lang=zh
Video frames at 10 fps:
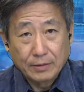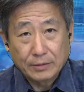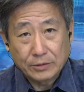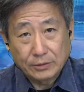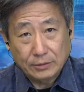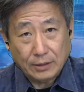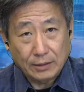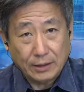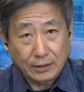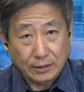是他
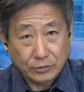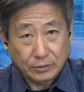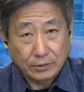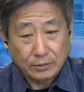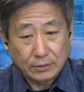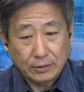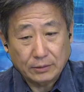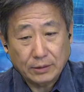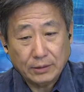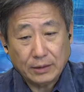太太说的，呃，
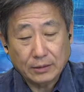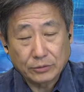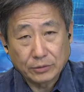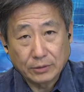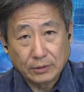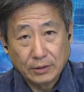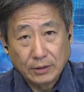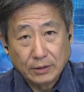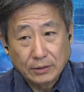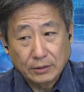他太太说的，
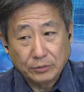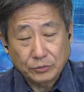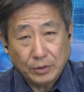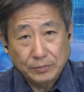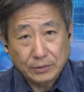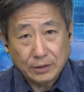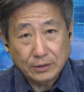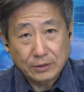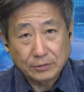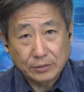哎呦，川普现
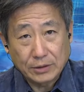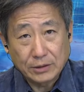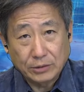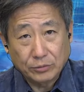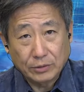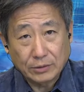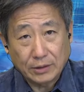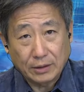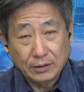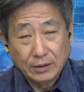在这有四亿多的
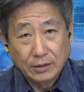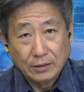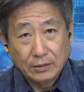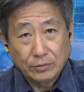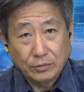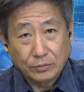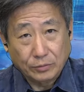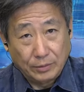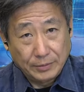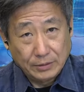钱，
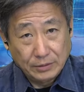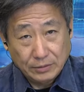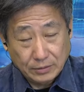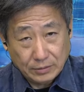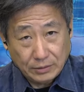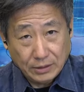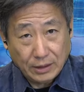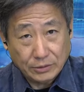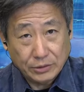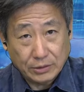我们应该
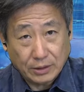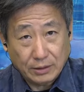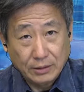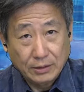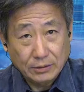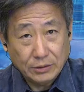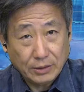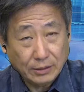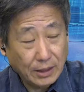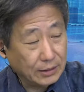支持他。是
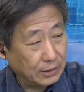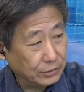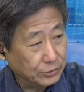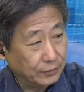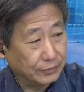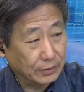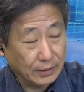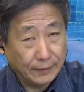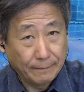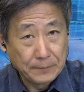他太太说服了
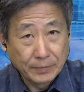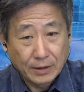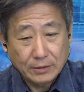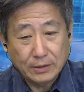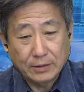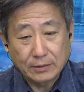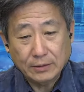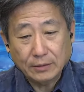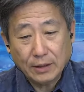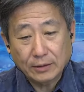他，而且也是
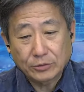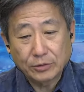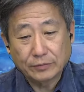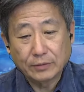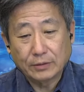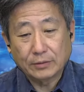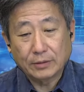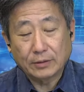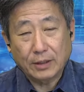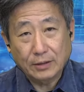他太太说服了
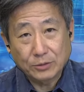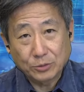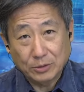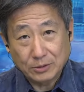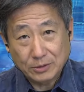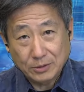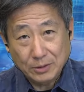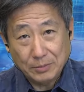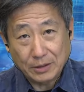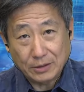呃他做了
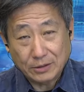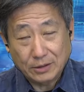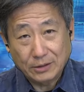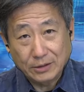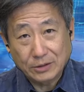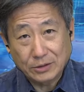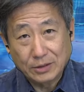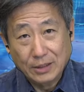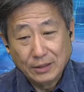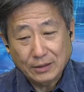那么两个事儿，一个是
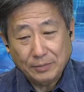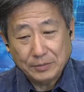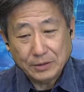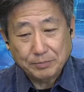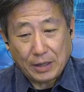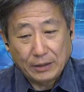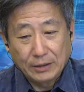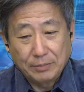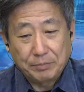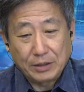他在把那
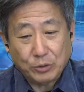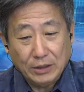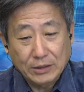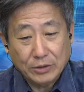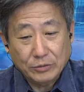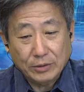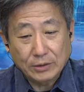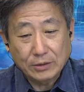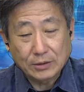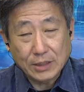个比华利山庄一
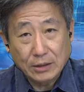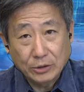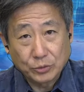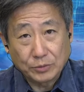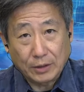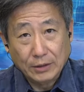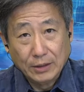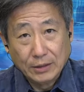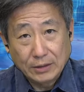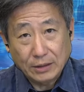个叫 Zanadu 啊
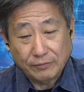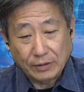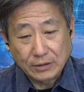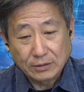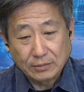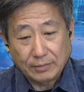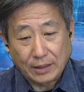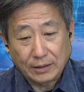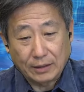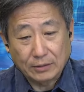这个房子买
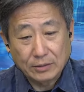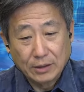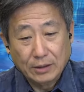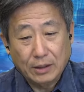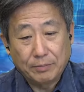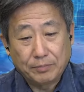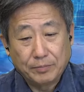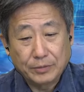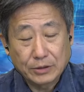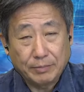下来了，呃，
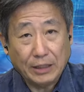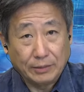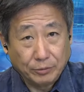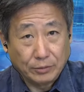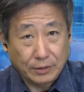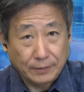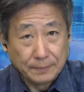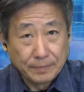是马里布啊。